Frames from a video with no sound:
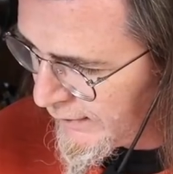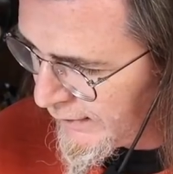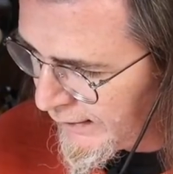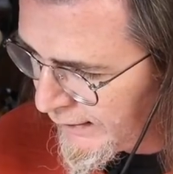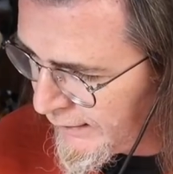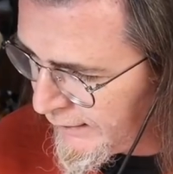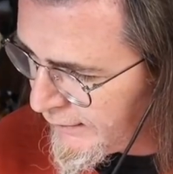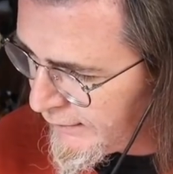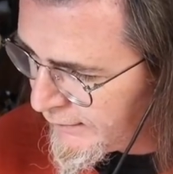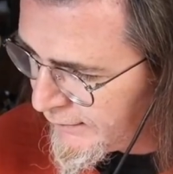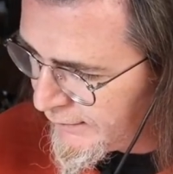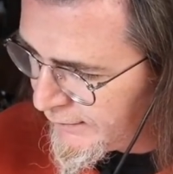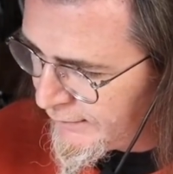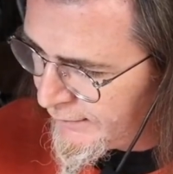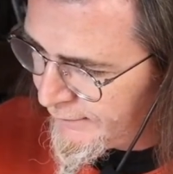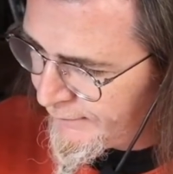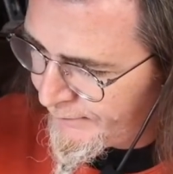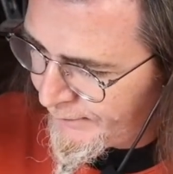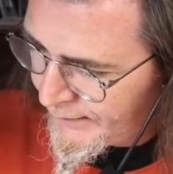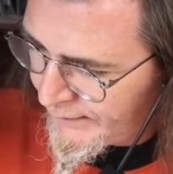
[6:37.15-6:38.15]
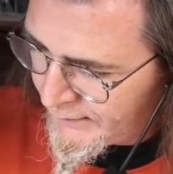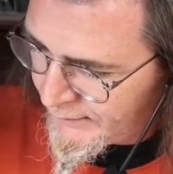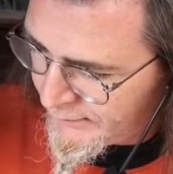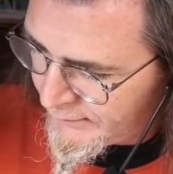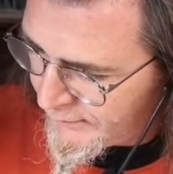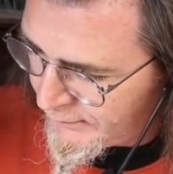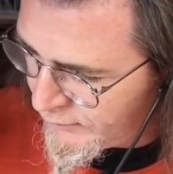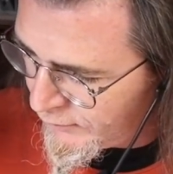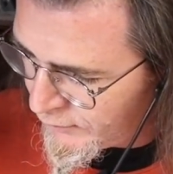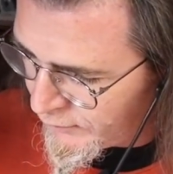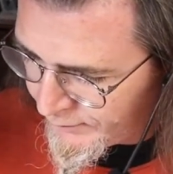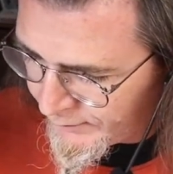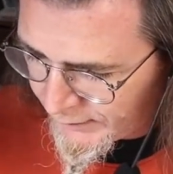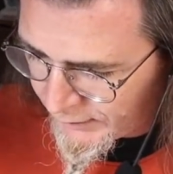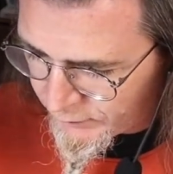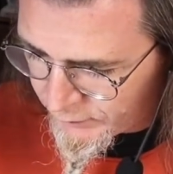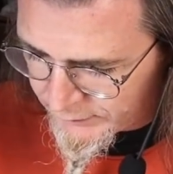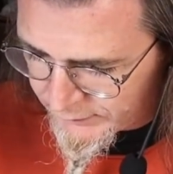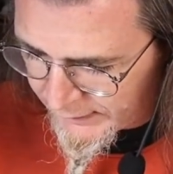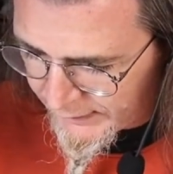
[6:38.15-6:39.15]
Ahí no me
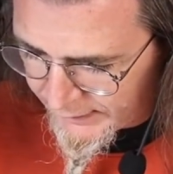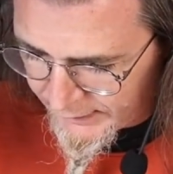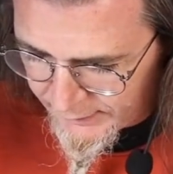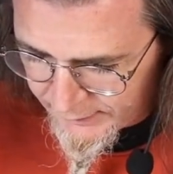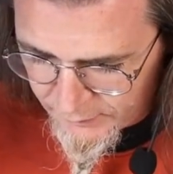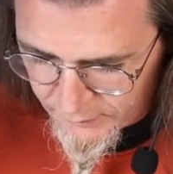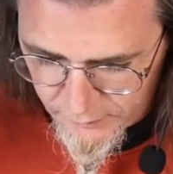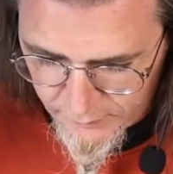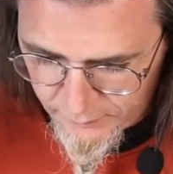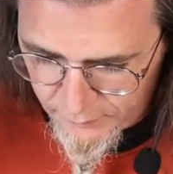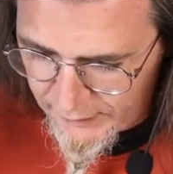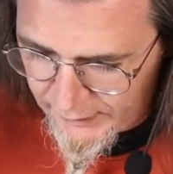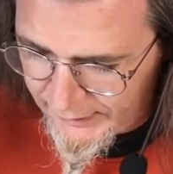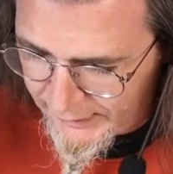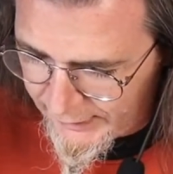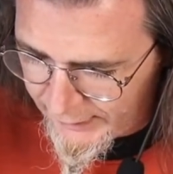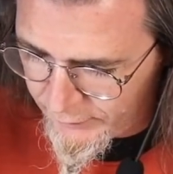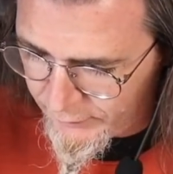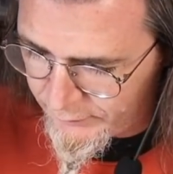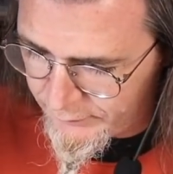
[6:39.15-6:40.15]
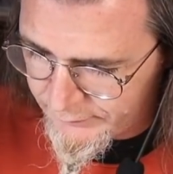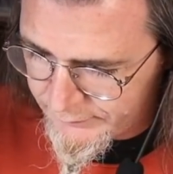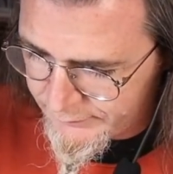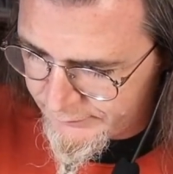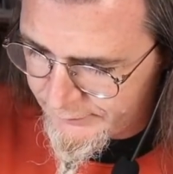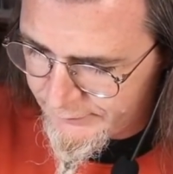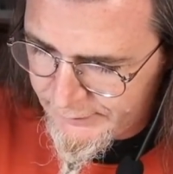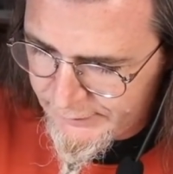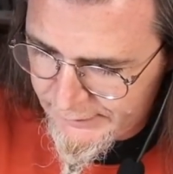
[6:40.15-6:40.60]
encontraréis como aliado.